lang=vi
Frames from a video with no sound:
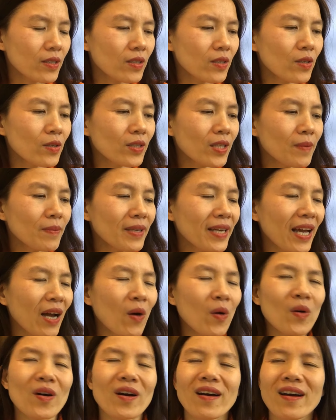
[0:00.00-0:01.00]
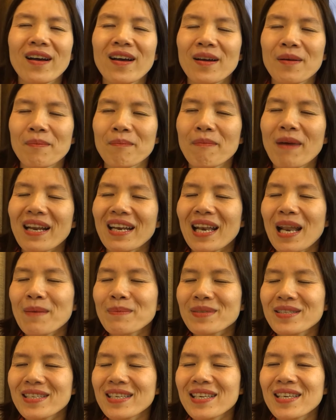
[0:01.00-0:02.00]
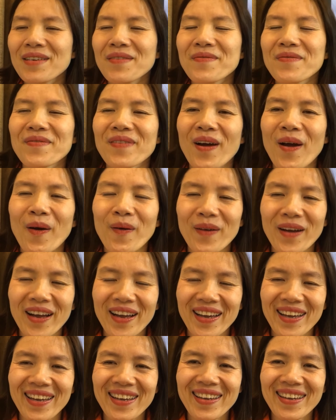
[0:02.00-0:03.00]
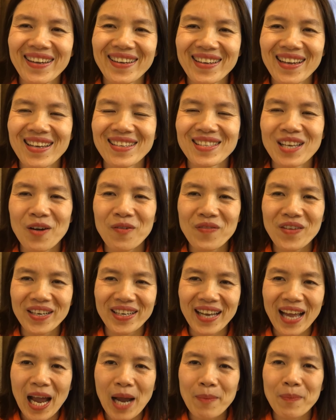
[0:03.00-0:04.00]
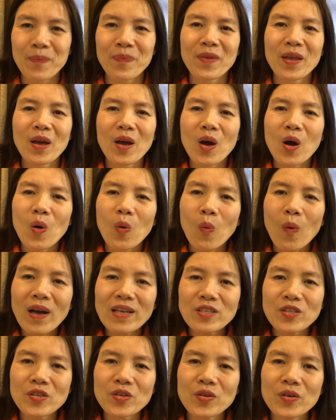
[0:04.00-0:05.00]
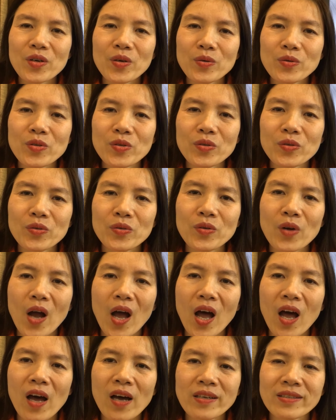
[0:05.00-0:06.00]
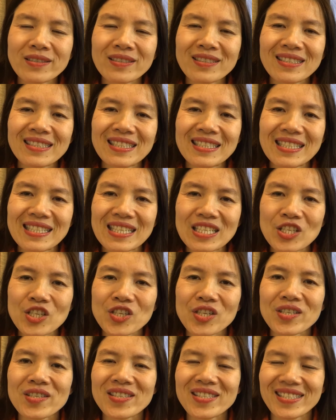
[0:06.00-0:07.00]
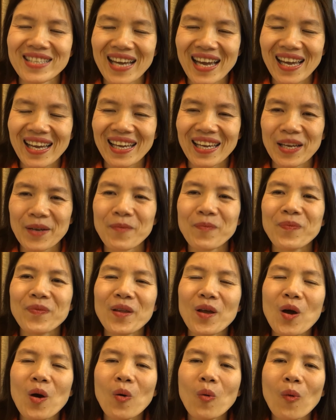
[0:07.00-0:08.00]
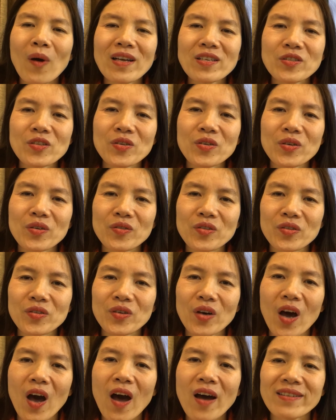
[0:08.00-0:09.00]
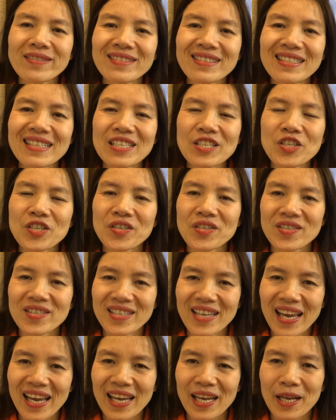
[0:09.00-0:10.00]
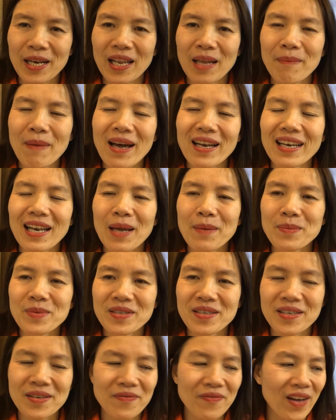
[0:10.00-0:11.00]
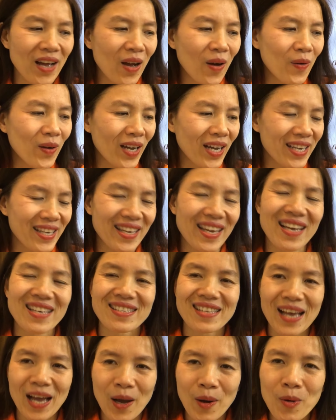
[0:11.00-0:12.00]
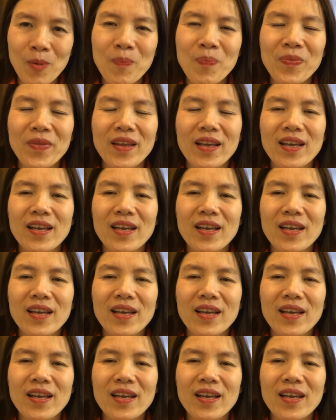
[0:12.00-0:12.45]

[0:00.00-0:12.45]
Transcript: Rồi tiếp theo, à, bạn làm gì vào ngày nhà giáo Việt Nam? What do you do on Teacher's Day? What do you do on Teacher's Day? Là bạn làm gì vào ngày nhà giáo?